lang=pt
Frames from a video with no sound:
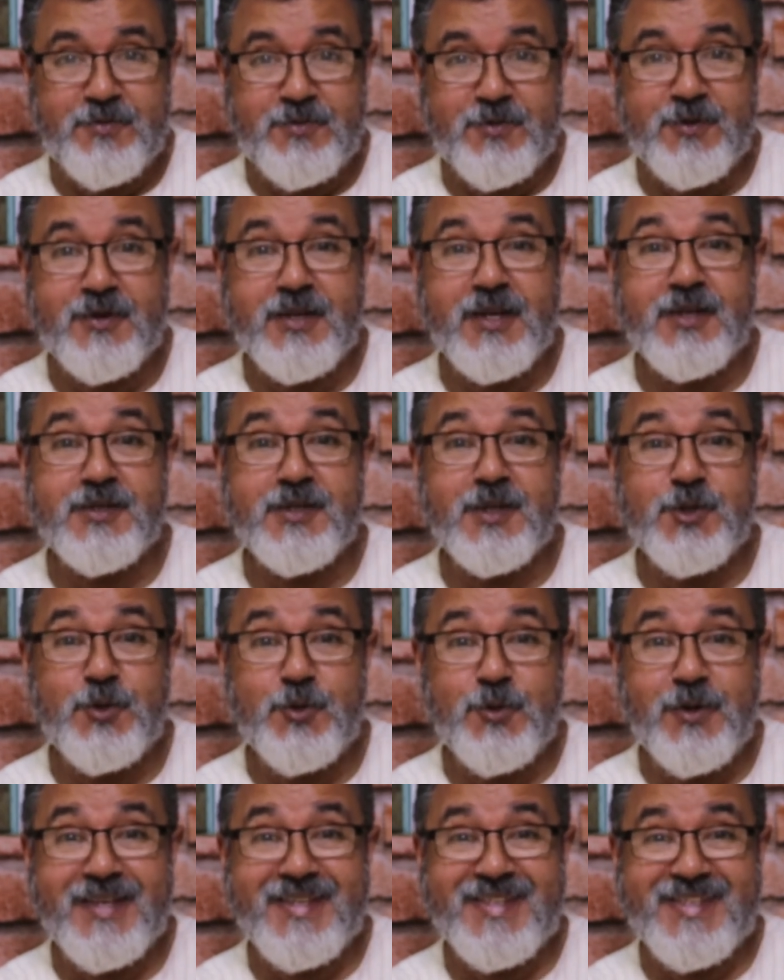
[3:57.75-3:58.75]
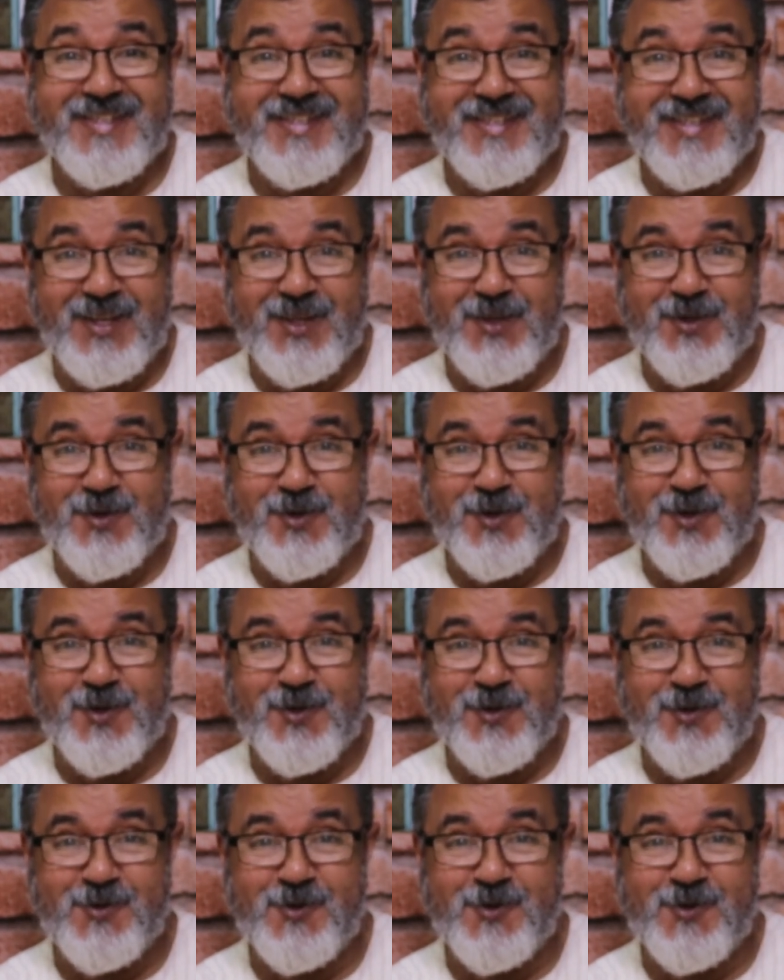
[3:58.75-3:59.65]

por causa de um acento.